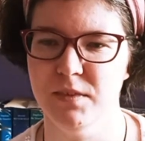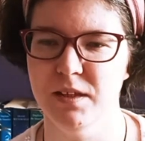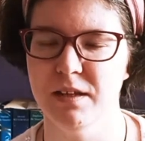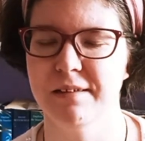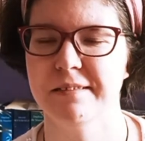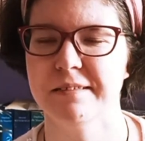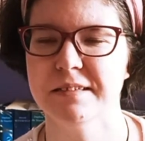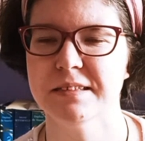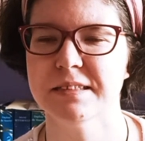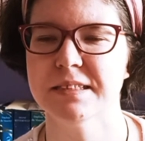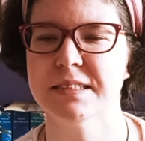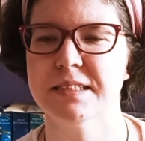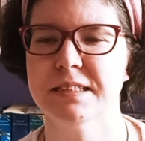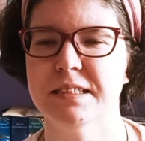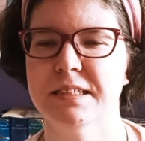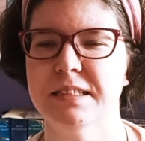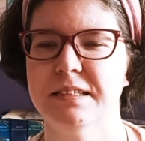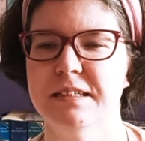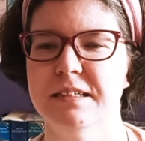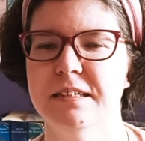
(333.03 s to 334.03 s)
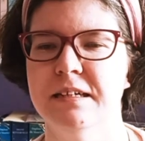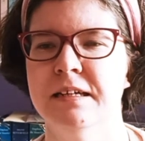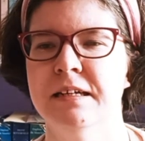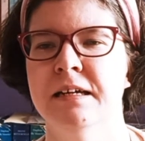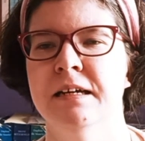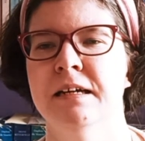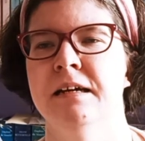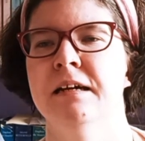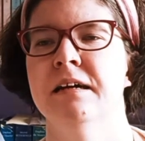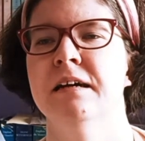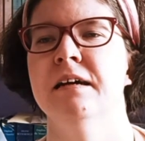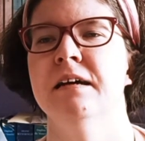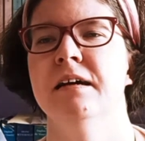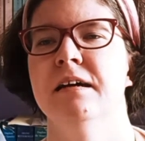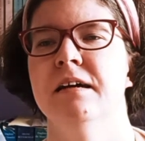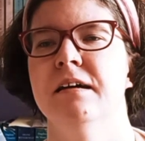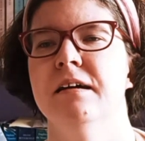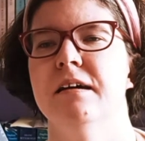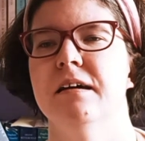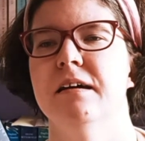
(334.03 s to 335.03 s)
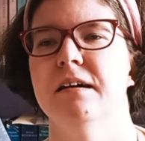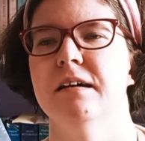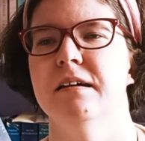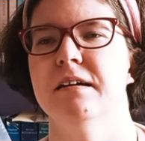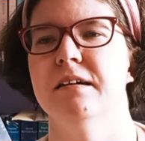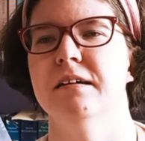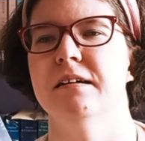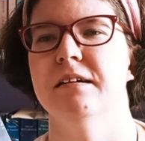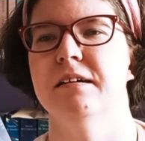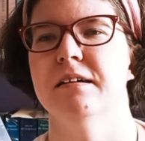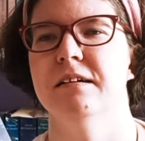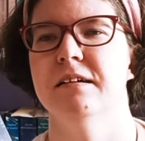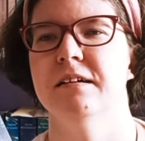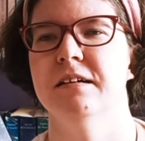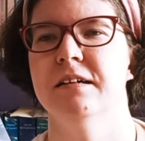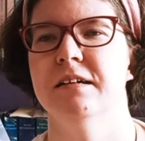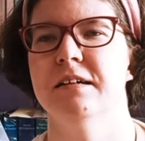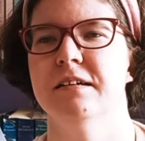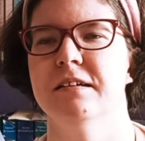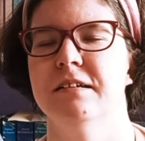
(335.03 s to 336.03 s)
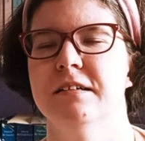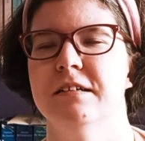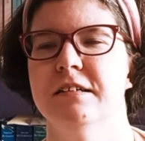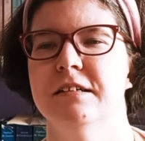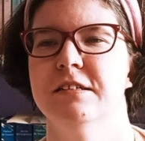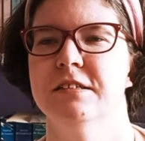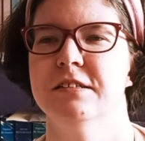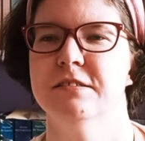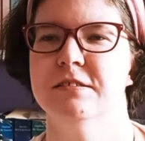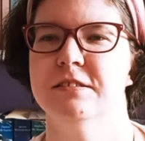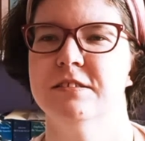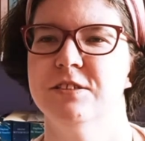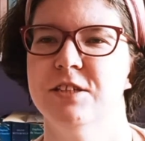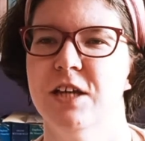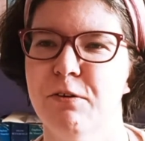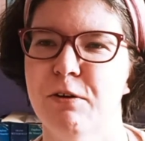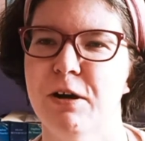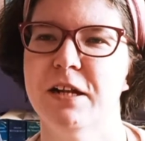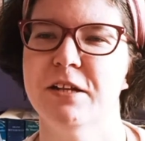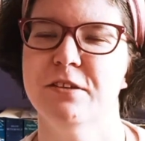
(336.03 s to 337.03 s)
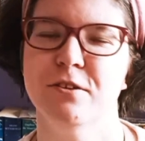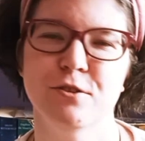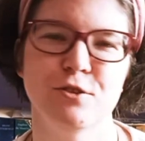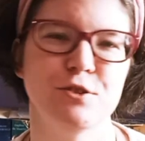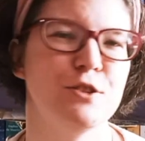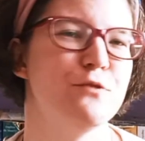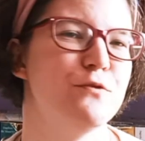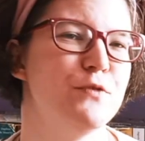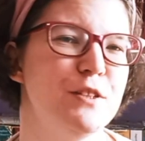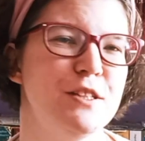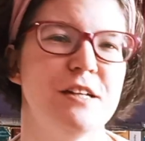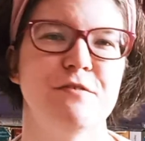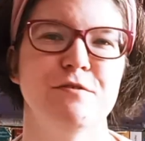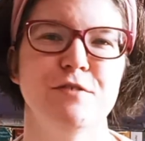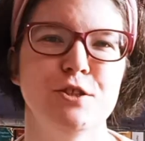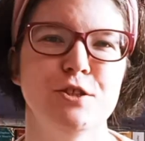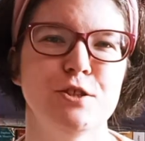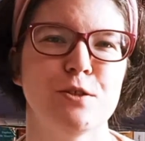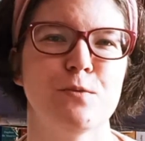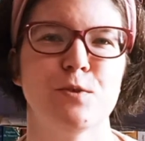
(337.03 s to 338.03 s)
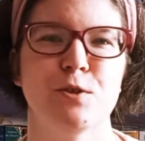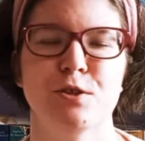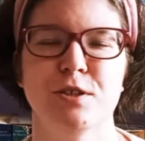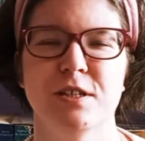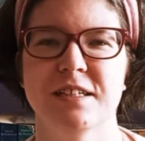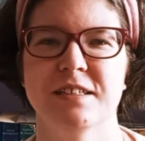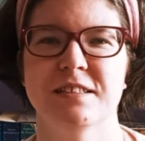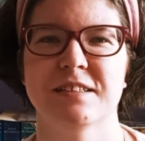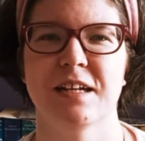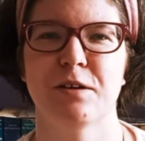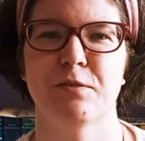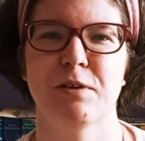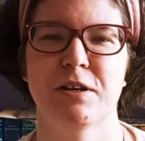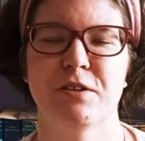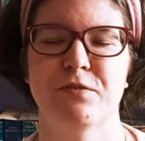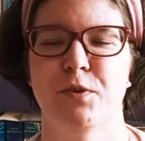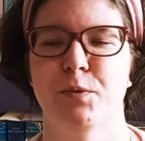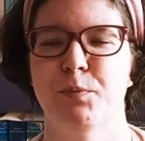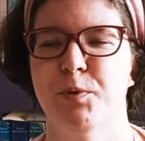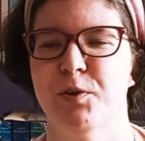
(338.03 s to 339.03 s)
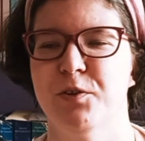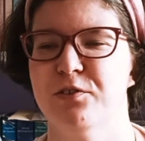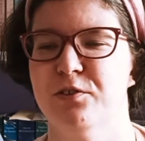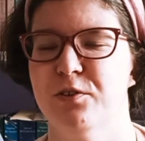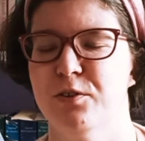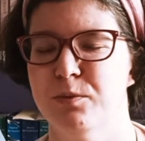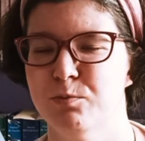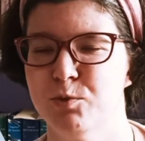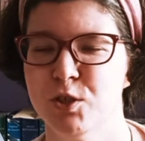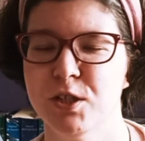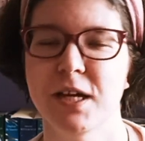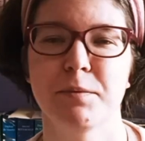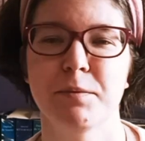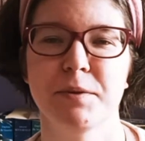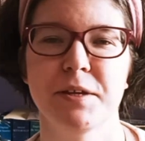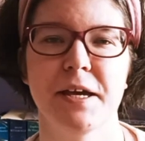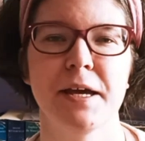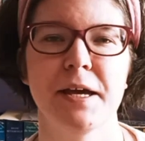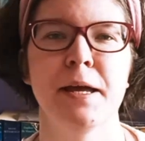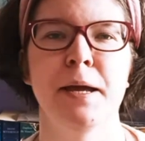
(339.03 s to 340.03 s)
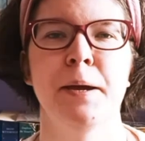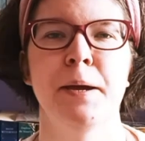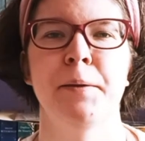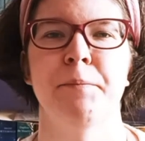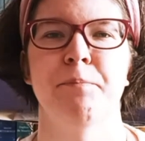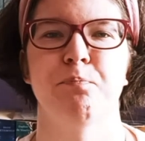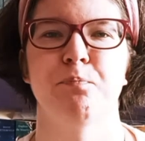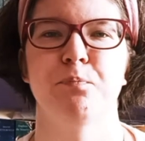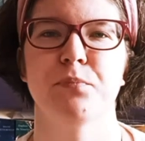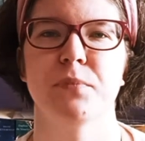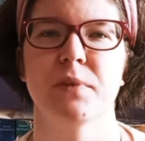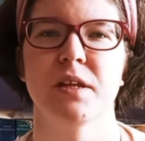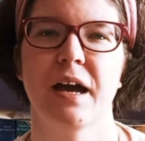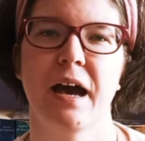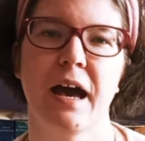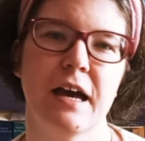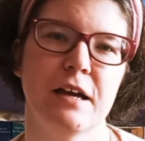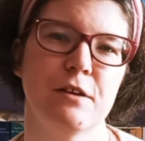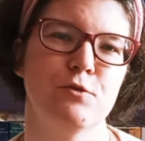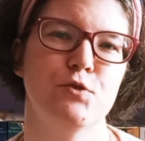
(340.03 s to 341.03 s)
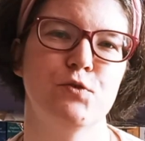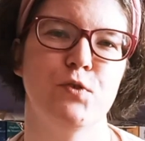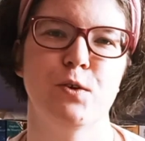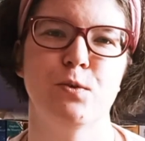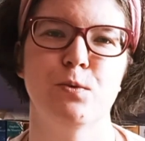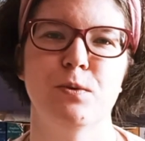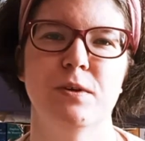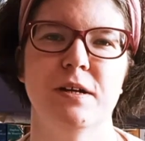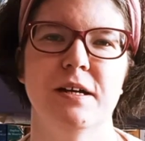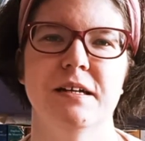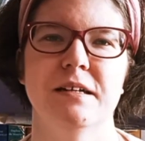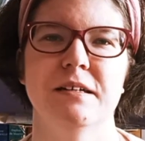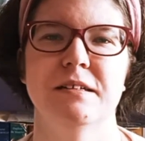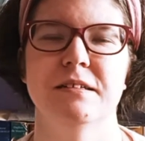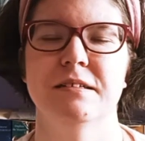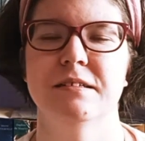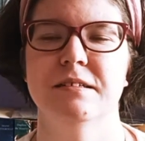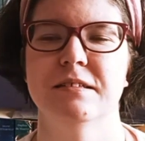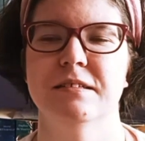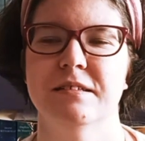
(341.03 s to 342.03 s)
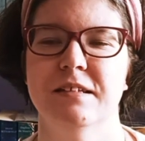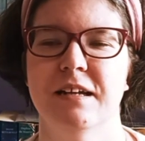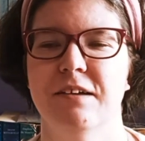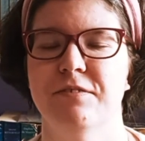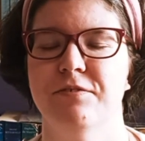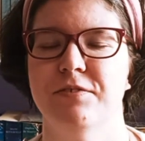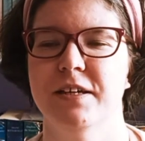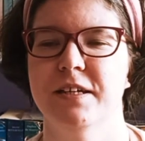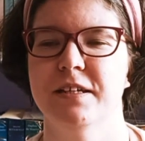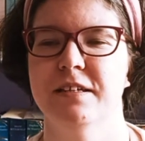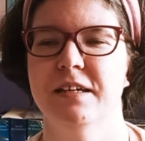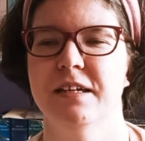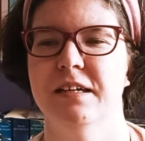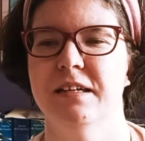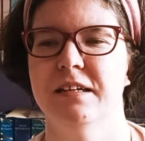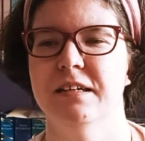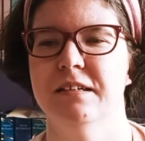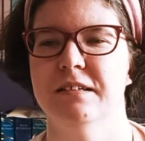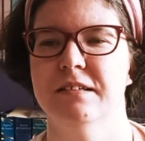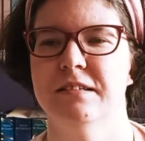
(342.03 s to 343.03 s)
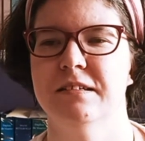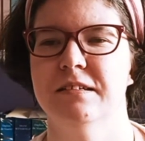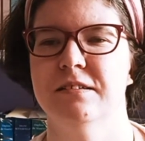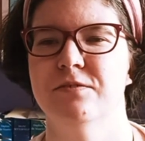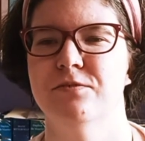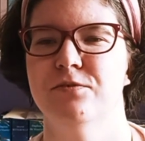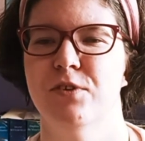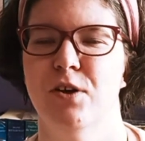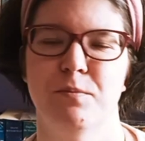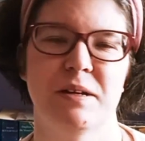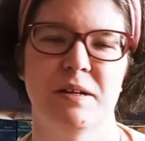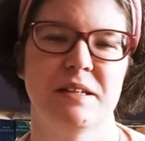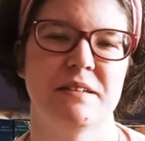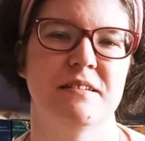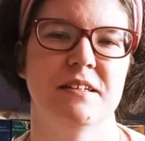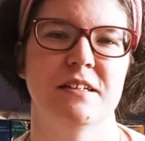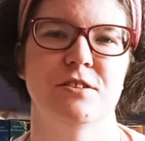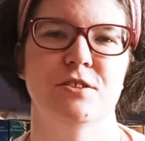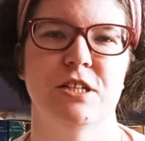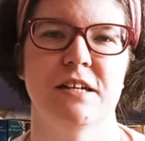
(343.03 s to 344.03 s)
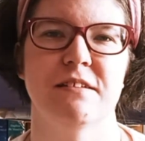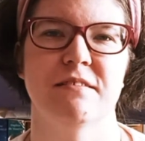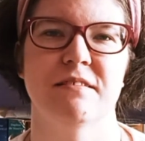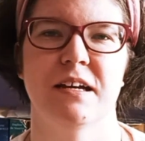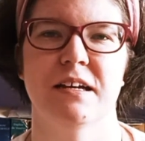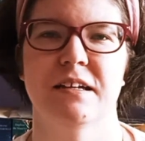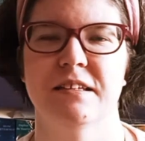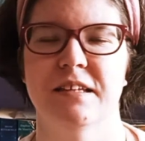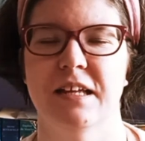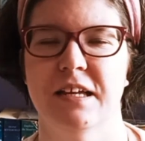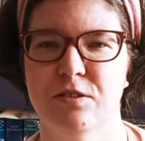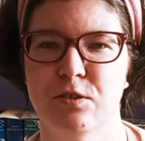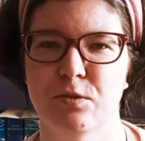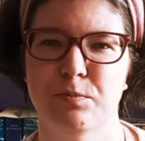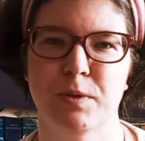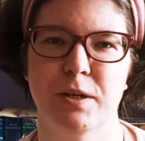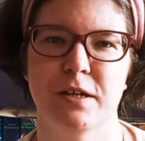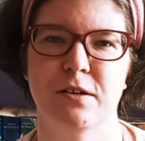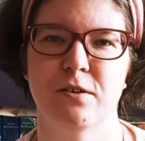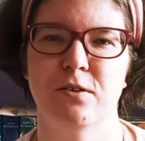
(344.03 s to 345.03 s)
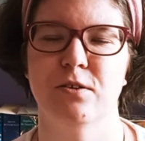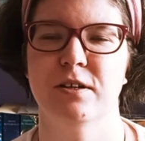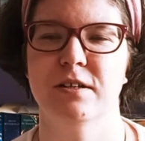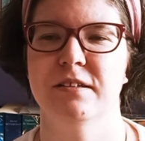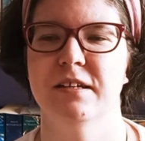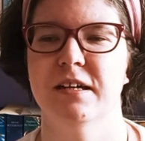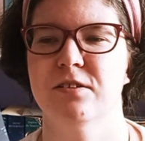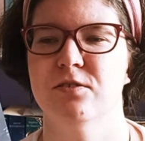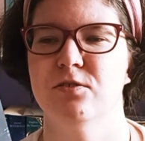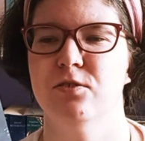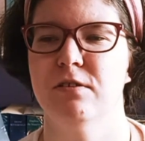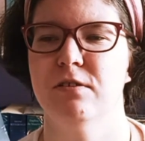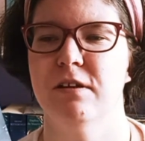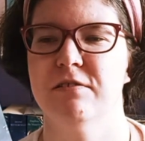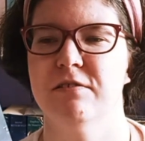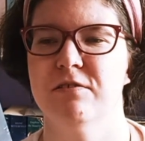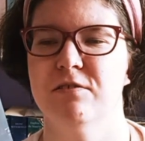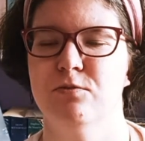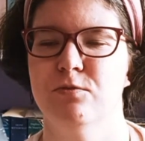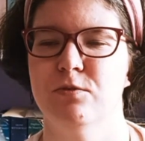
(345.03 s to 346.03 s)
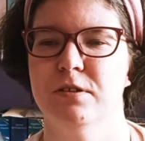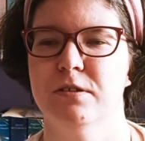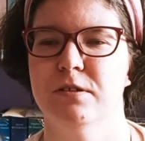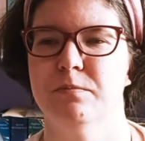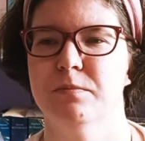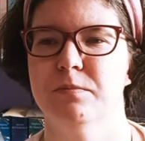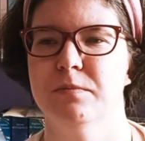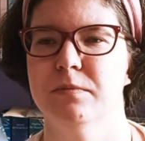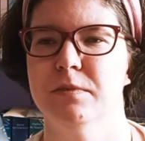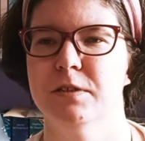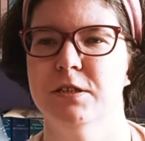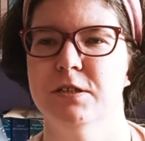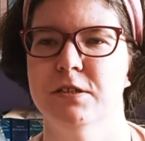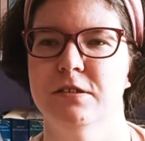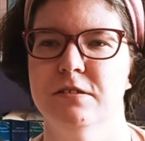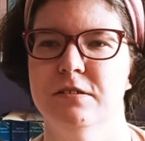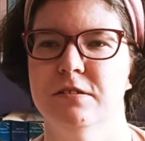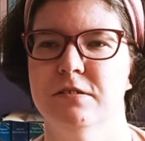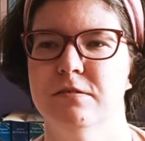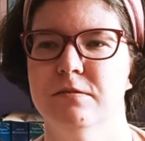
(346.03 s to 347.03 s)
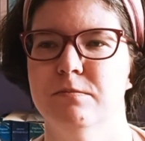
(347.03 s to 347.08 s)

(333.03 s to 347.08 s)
z. E, z działalnością wydawniczą to nie jest tak łatwo, prosto i przyjemnie. Mm, a już w ogóle e, trafienie e, w obecnych czasach na dobrego redaktora, z którym e,